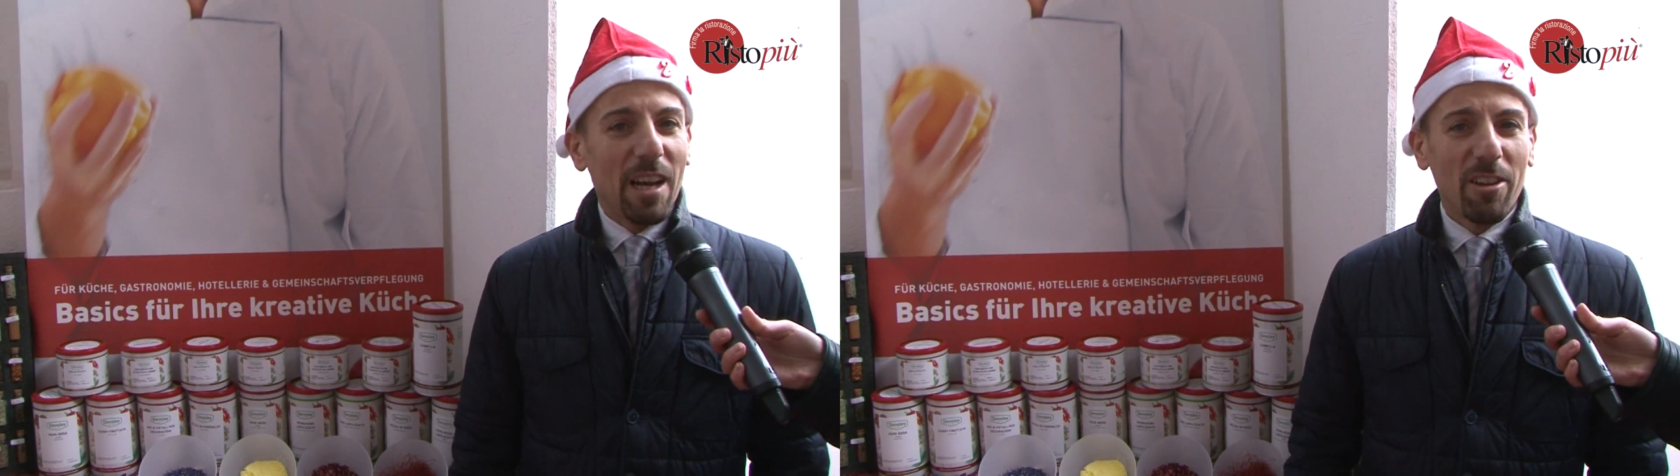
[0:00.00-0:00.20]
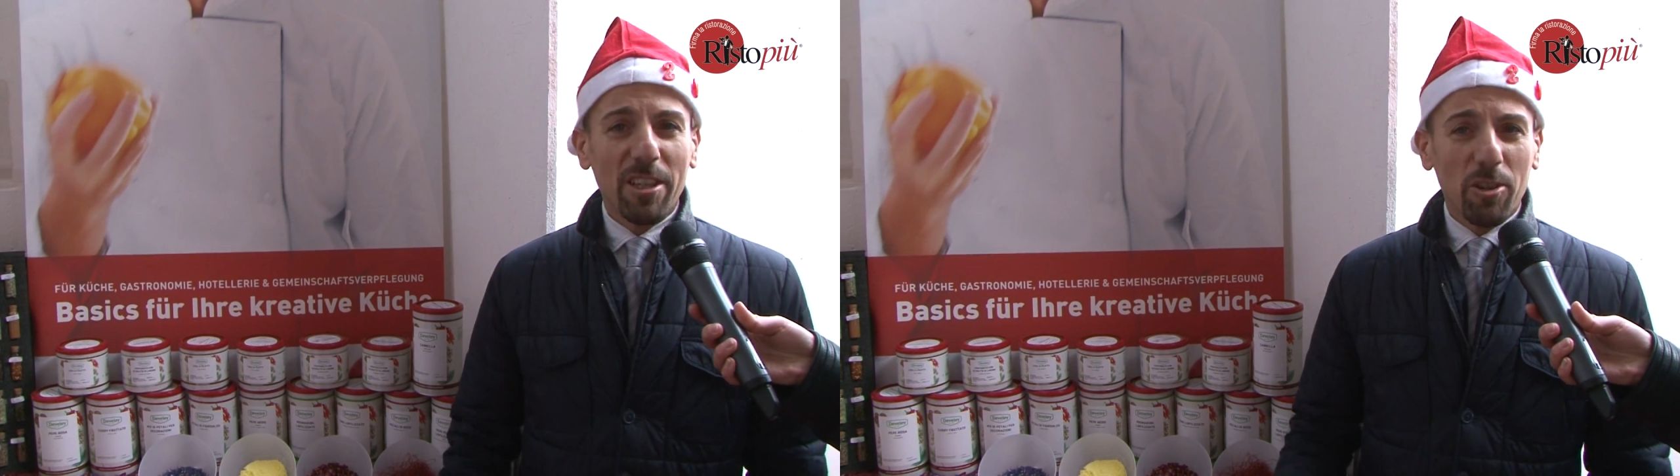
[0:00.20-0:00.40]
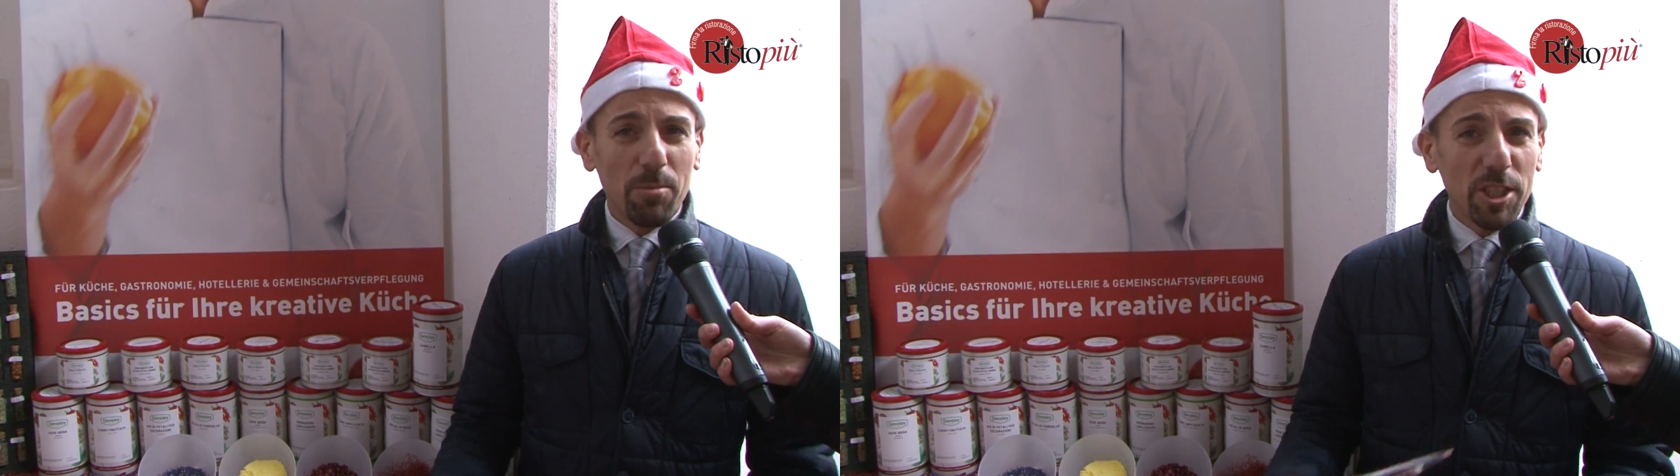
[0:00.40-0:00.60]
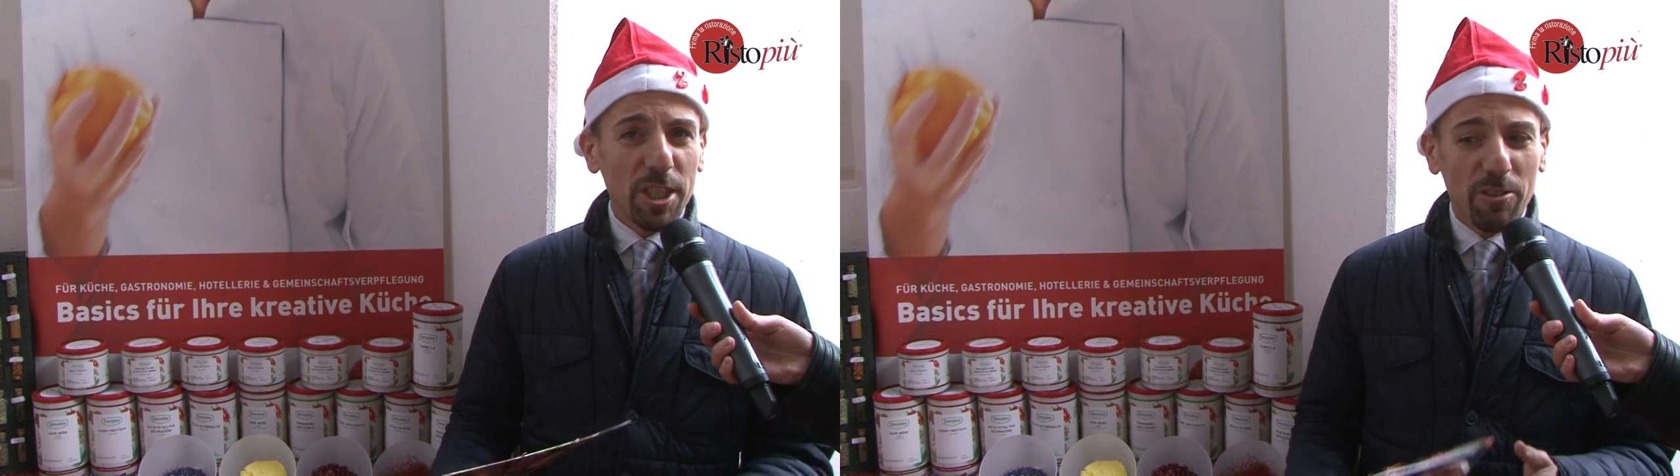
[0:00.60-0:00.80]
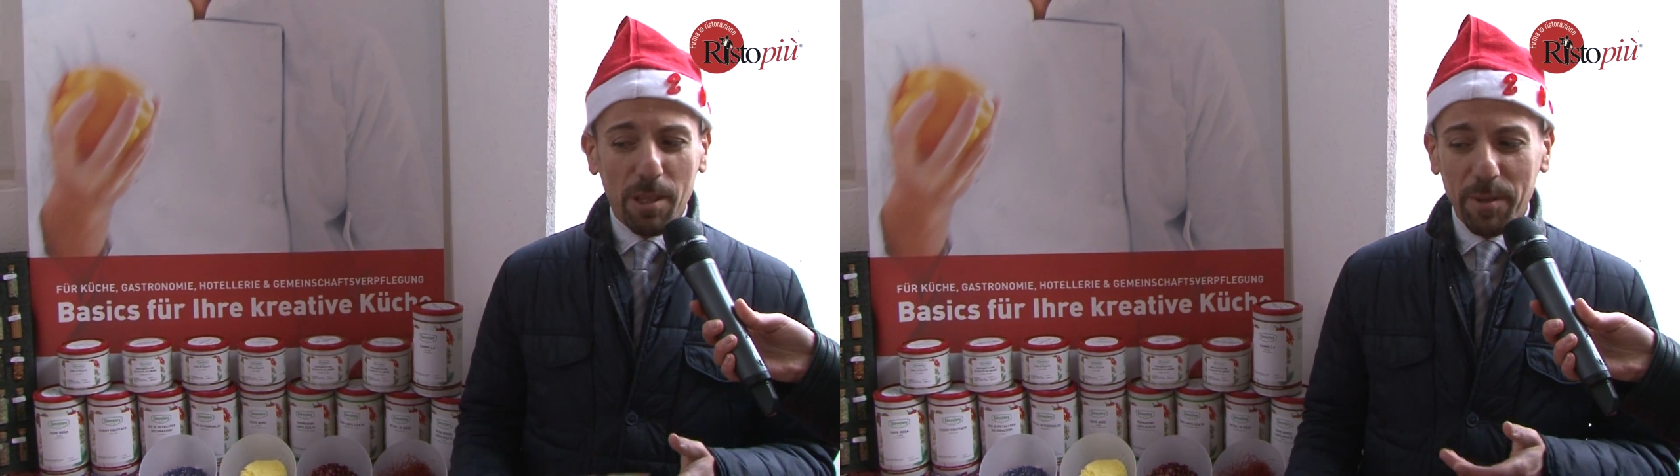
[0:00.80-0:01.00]
Allora io come
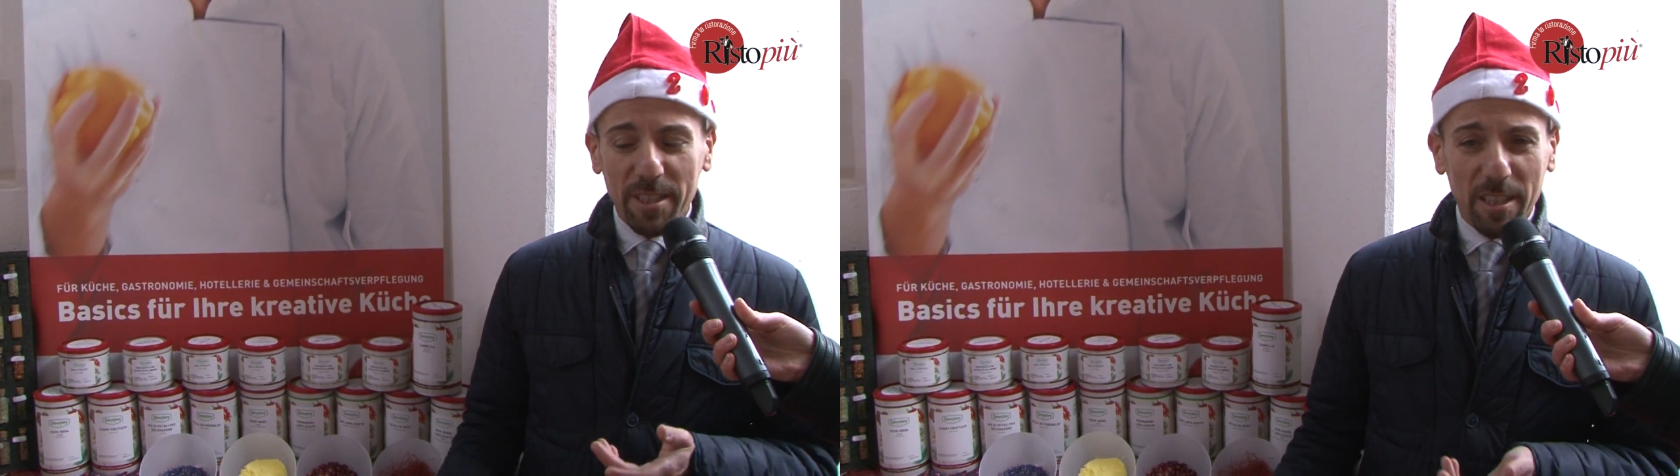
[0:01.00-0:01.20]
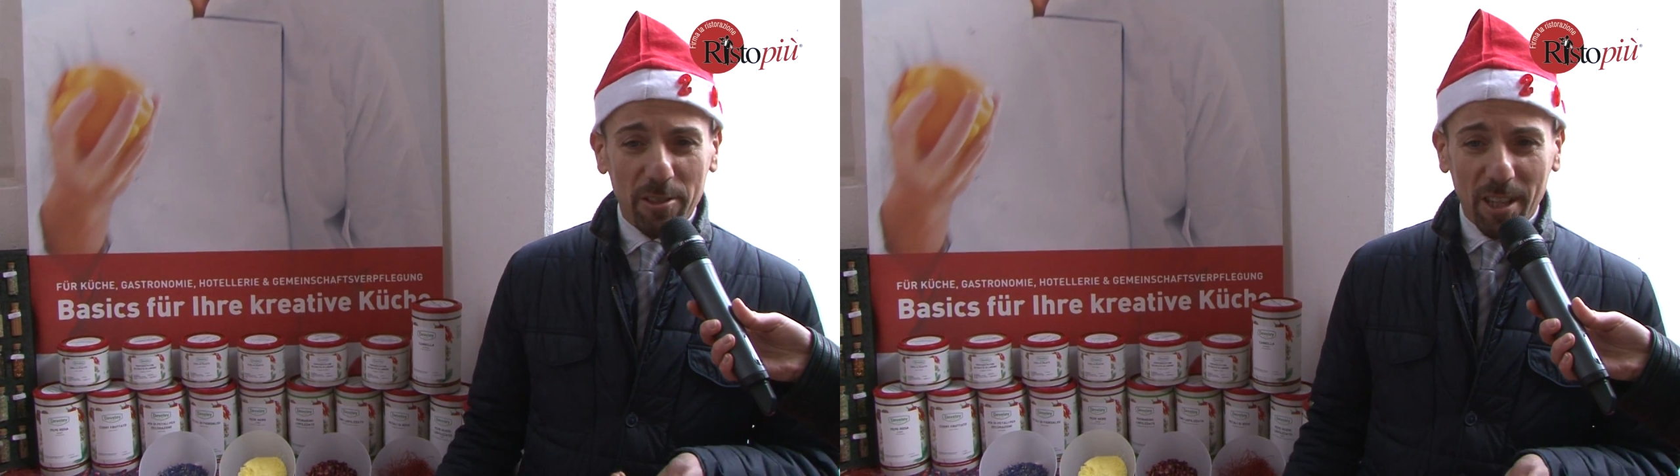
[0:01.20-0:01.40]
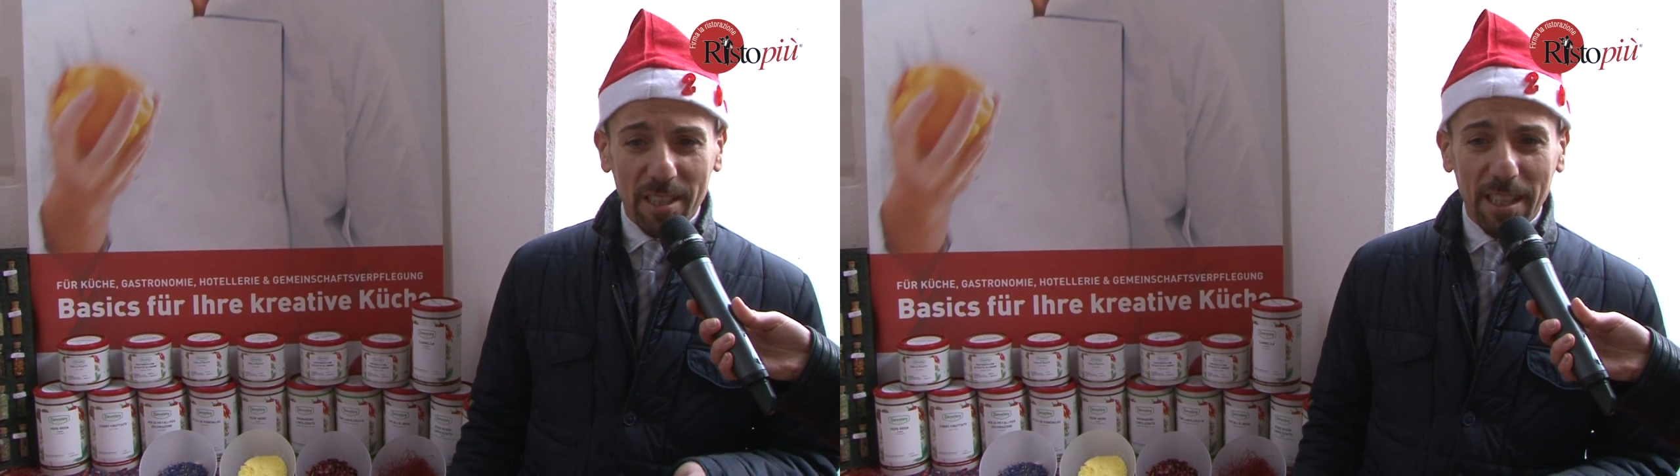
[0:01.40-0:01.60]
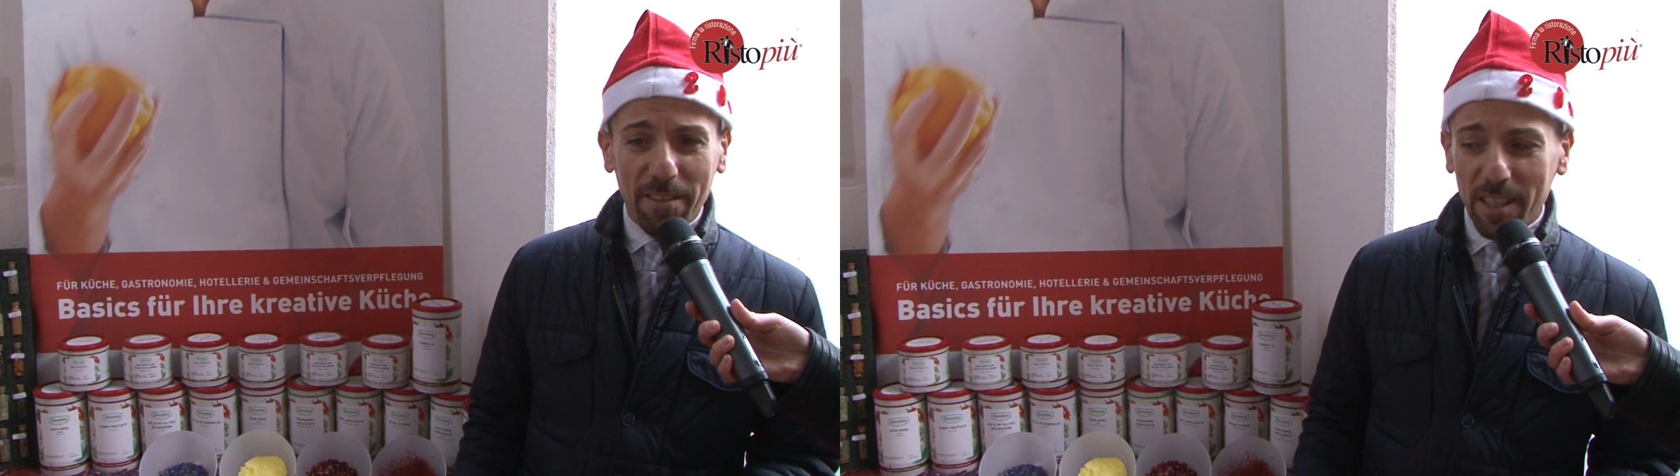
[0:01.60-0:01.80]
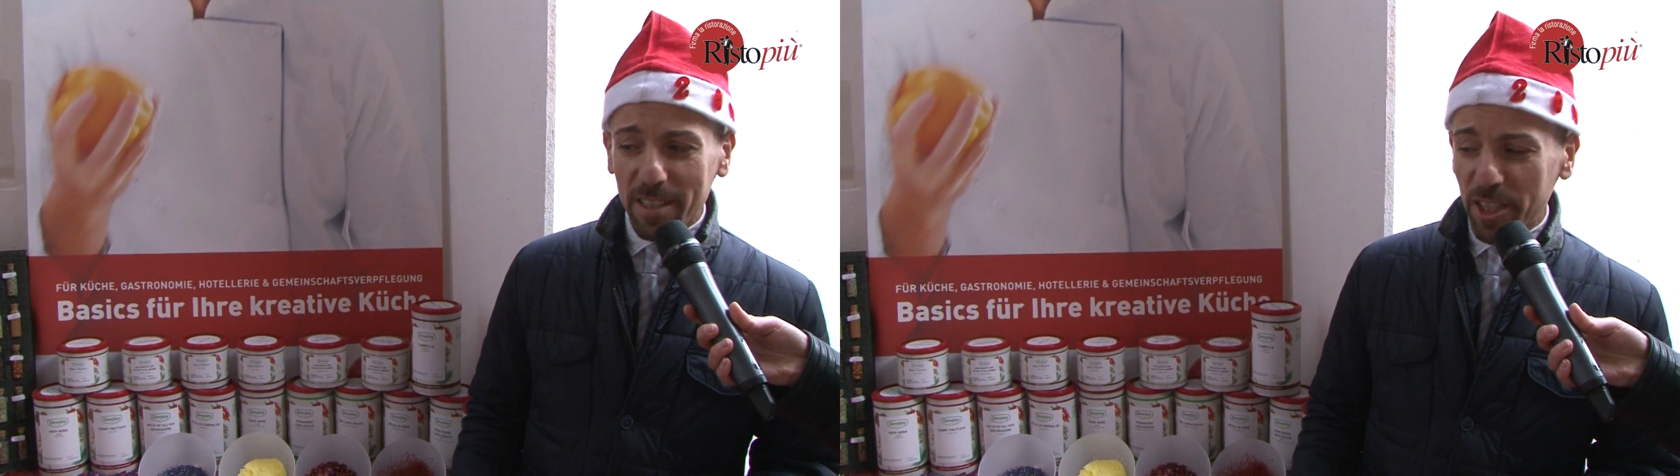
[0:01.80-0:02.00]
dicevo rappresento la Deve,